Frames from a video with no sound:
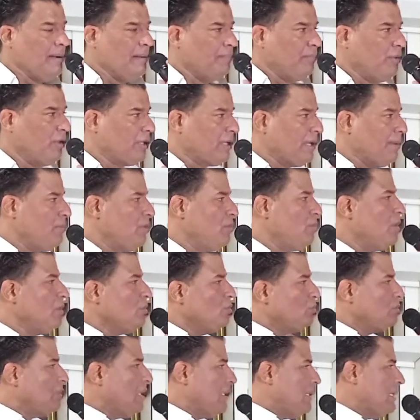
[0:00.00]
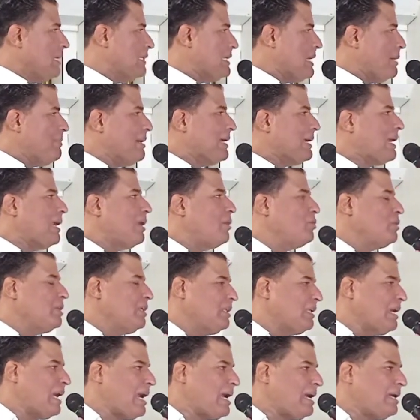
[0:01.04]
Porque es muy bueno ustedes llamar a la
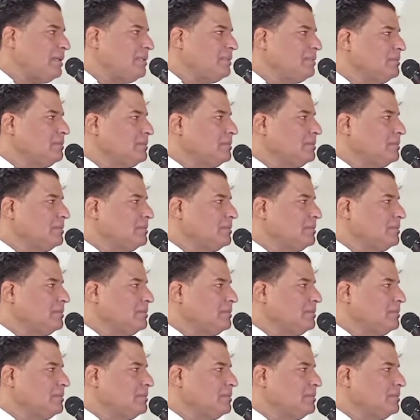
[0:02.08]
unidad